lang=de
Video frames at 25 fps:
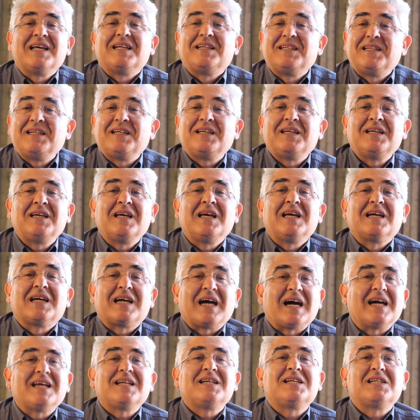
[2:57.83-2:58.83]
die
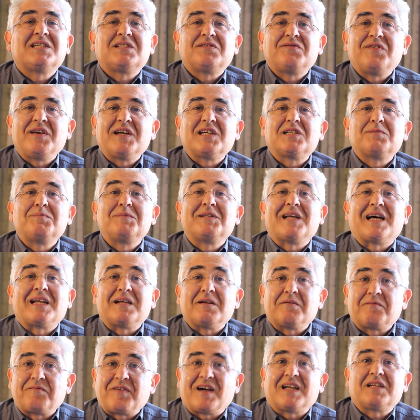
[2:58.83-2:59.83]
keineswegs mit
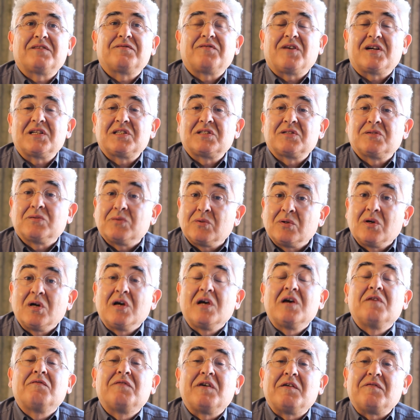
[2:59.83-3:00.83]
einer Fatwa zu
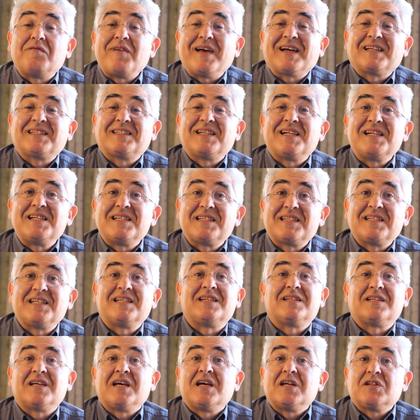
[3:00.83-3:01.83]
verwechseln
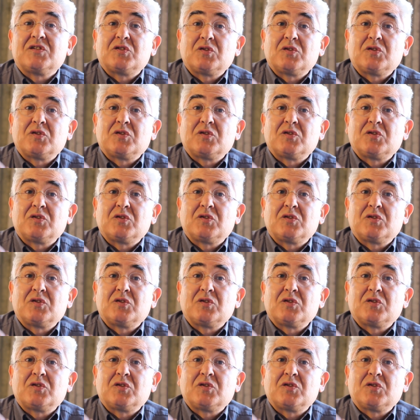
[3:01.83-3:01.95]
sind.